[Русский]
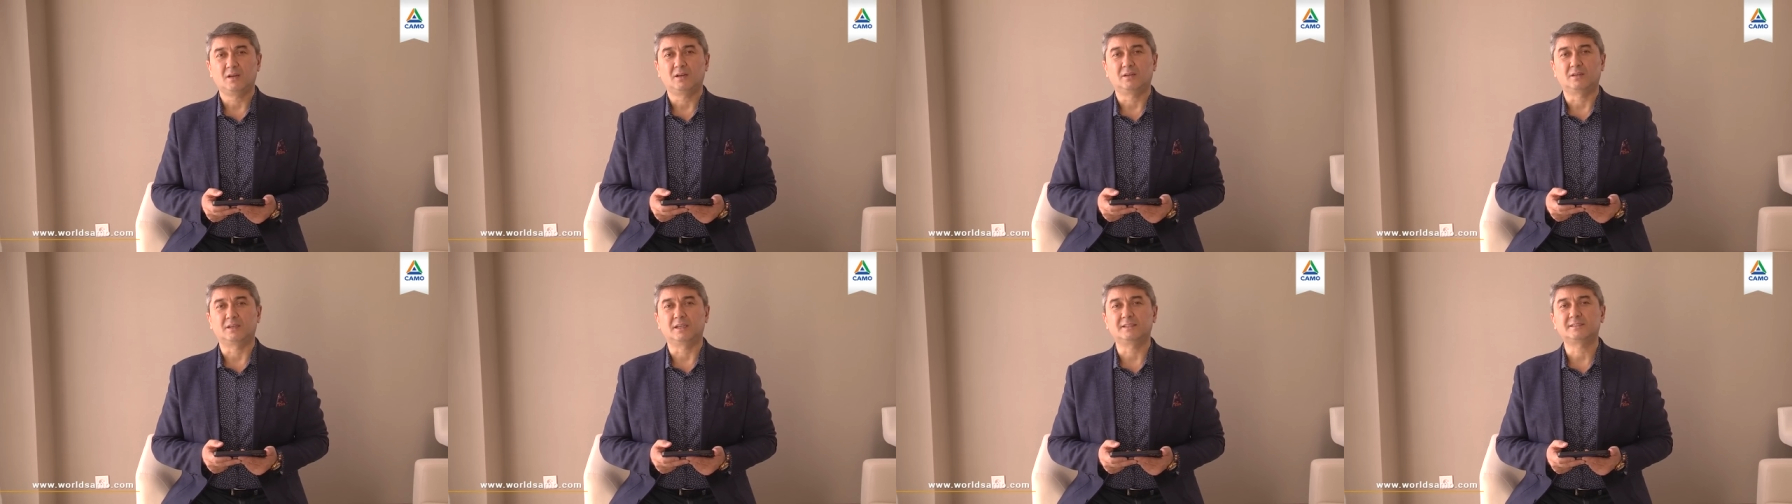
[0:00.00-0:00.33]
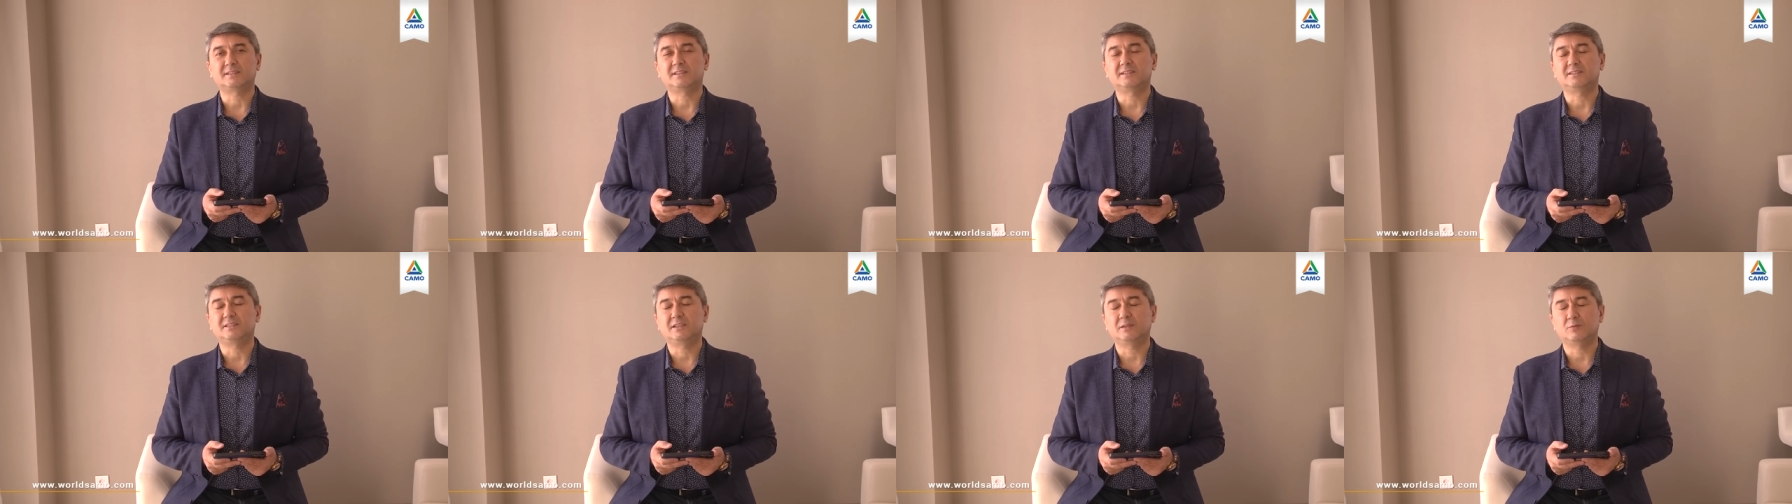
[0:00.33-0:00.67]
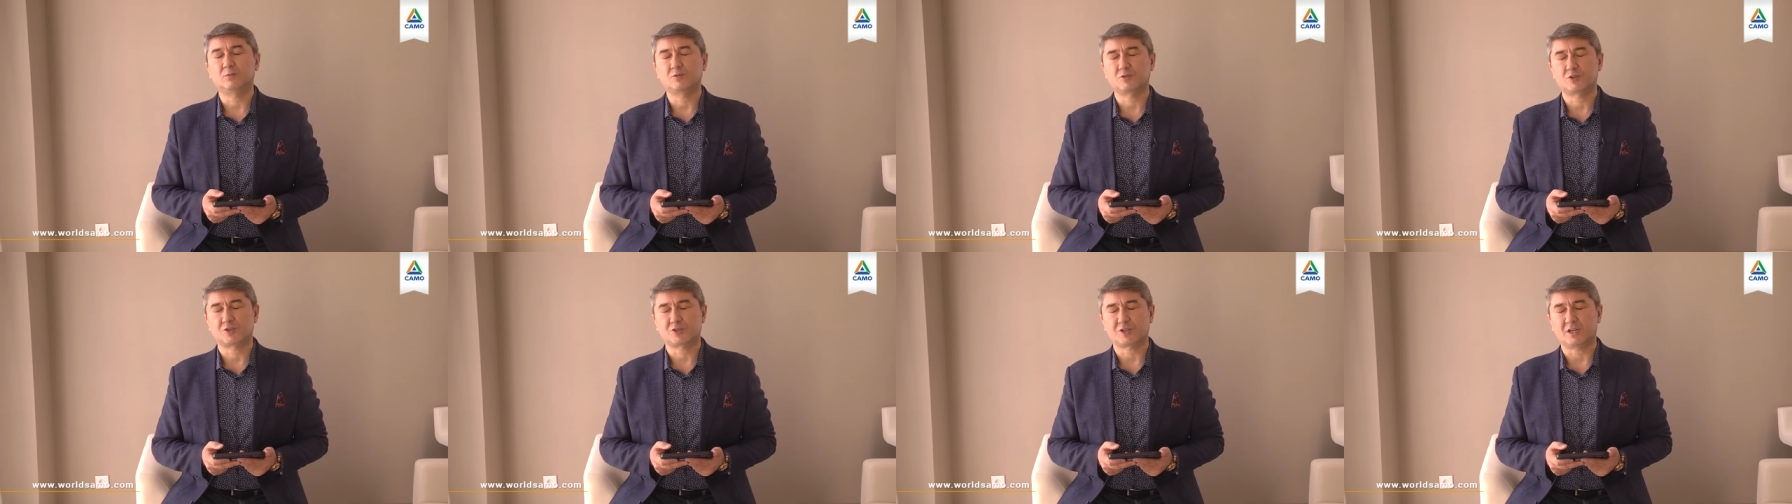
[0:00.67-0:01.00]
Если ты
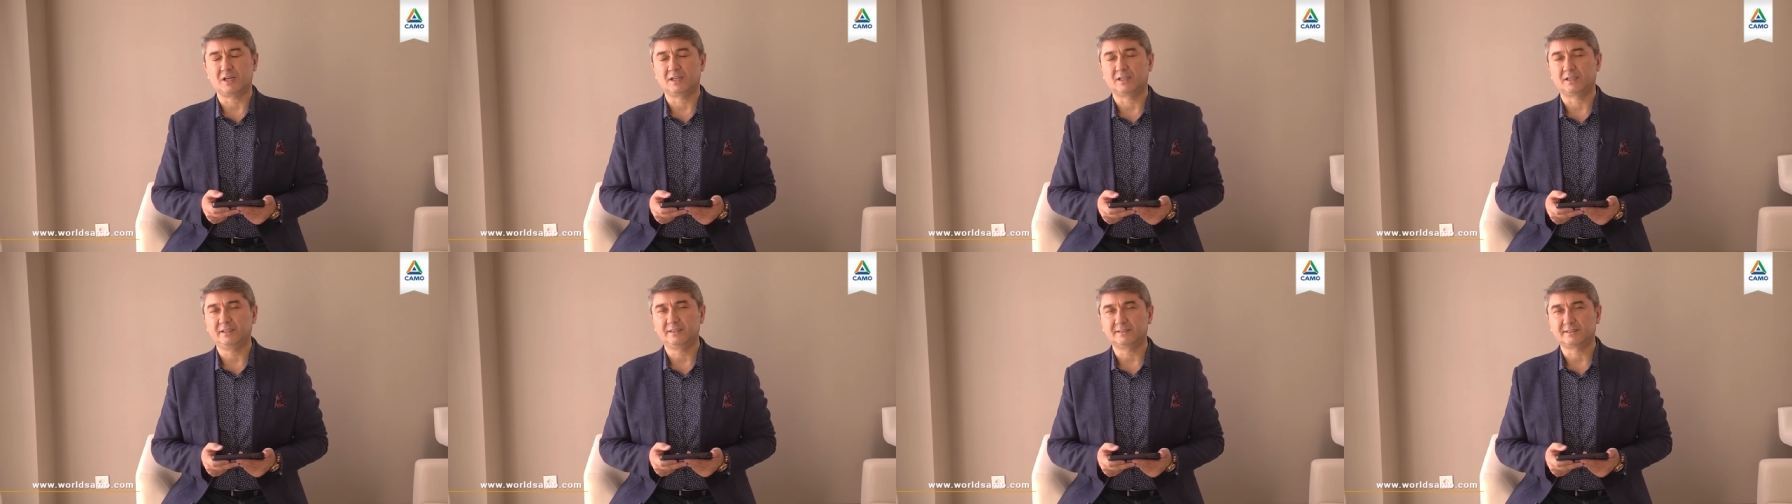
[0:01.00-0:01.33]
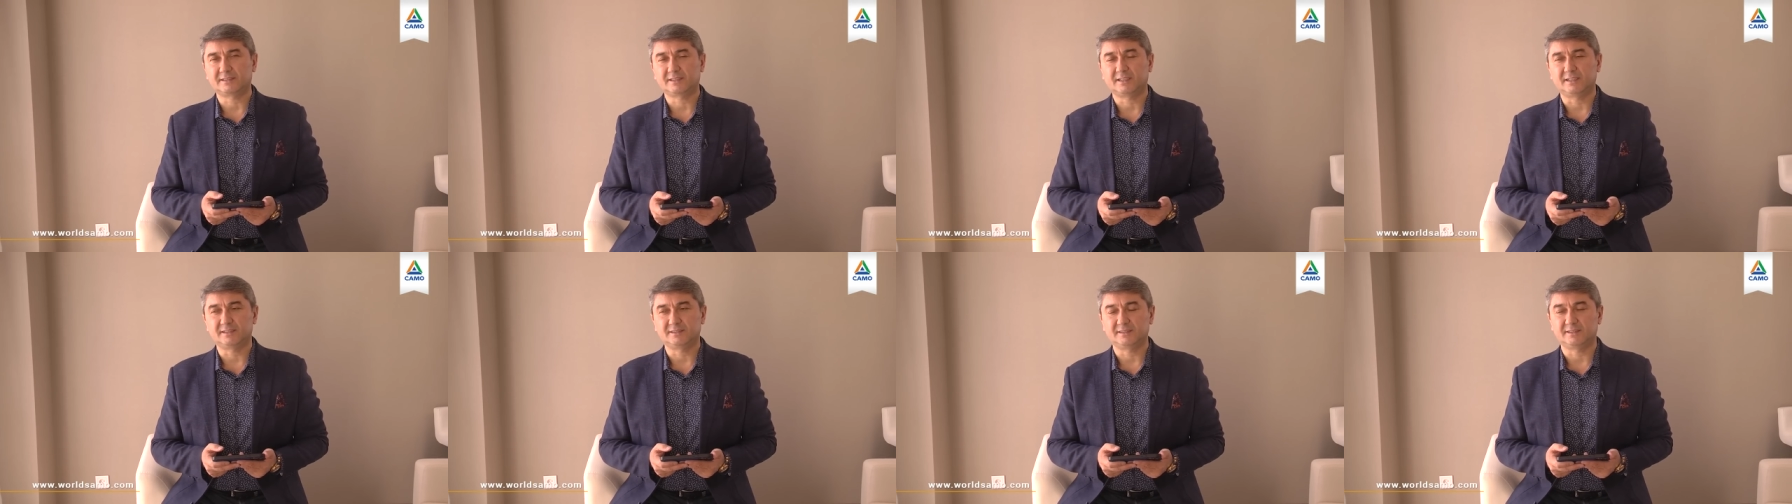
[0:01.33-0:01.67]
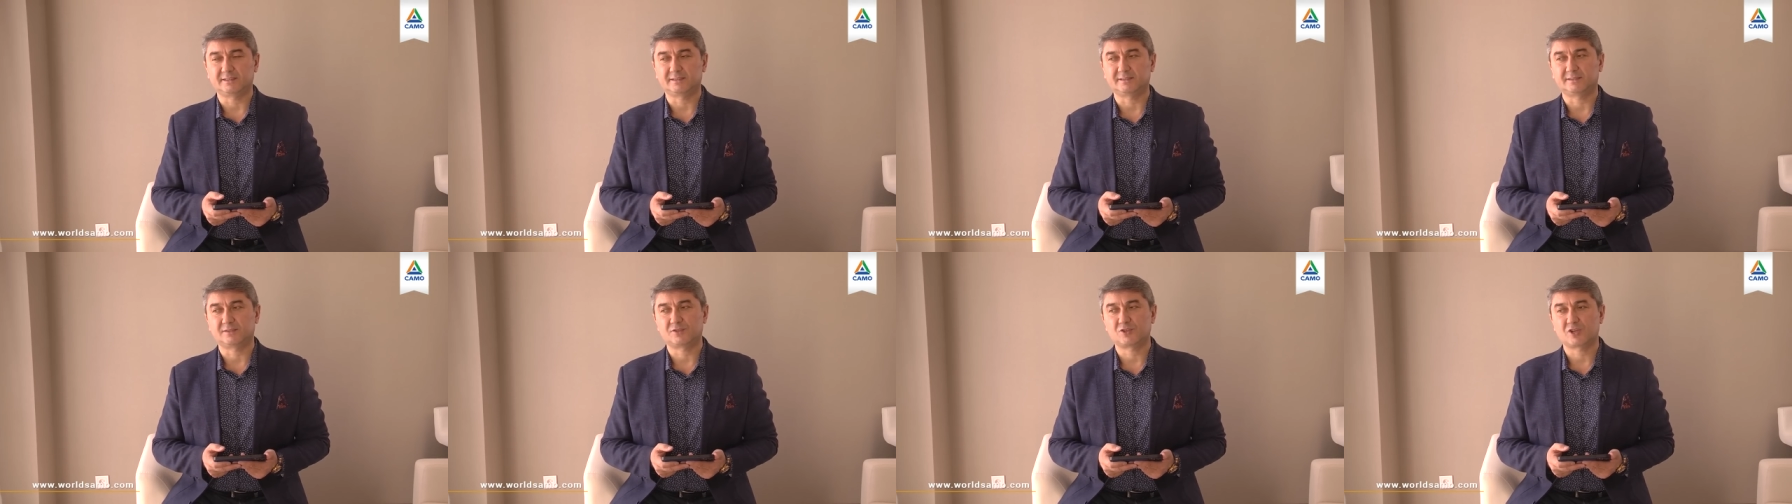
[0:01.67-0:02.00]
учишь английский
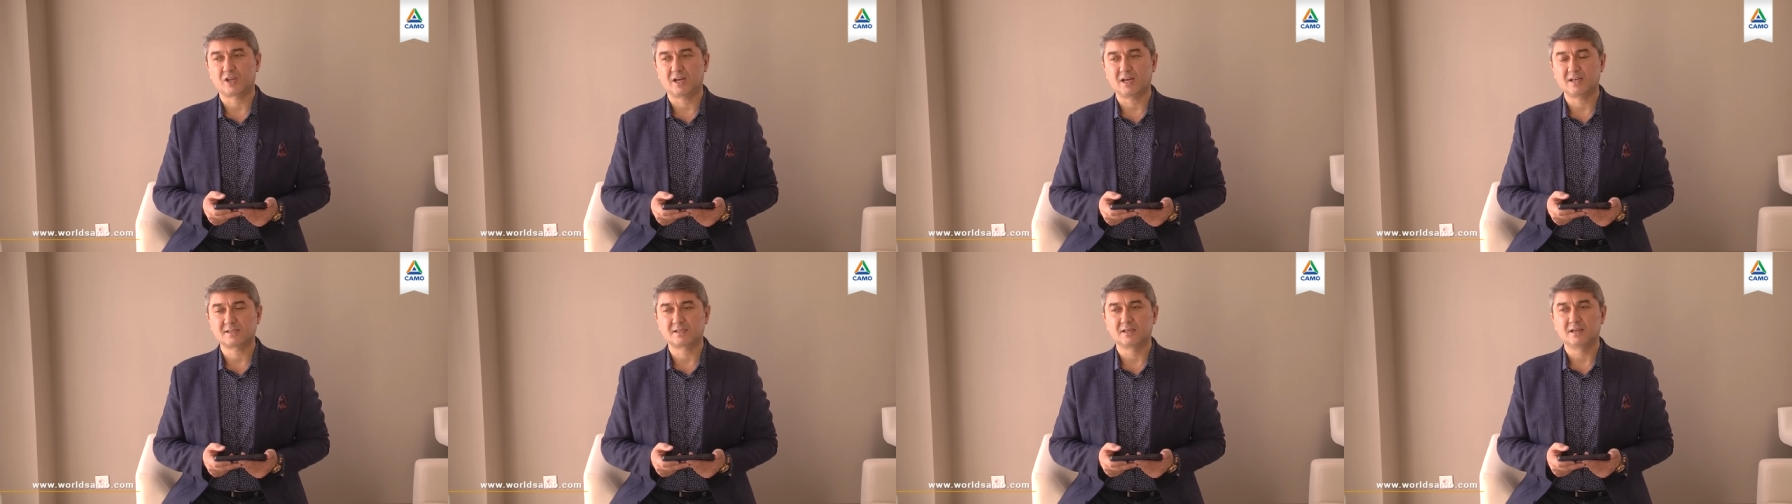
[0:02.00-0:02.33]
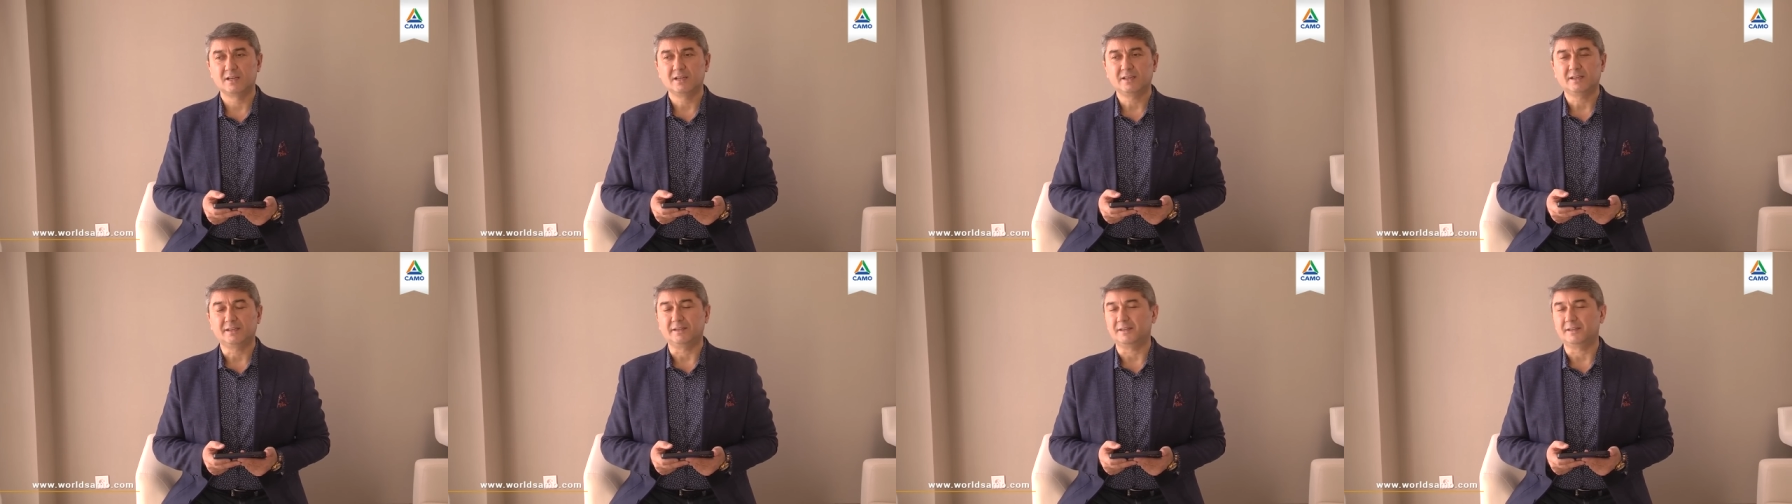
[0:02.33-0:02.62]
язык сейчас,